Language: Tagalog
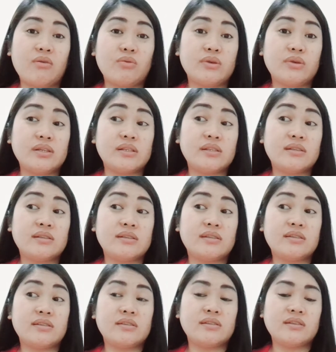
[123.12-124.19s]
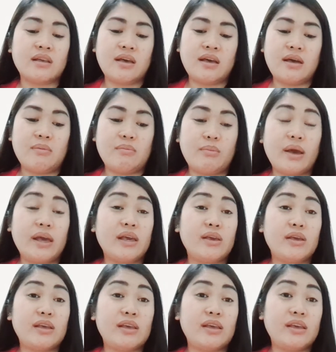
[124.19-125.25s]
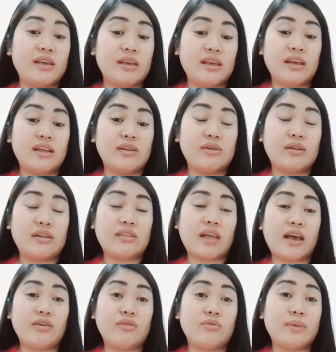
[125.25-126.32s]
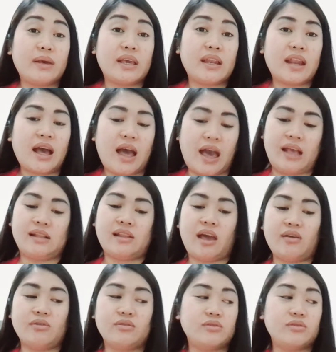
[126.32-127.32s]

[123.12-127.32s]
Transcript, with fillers: ako is may know, na tayo, may kinakain tayo.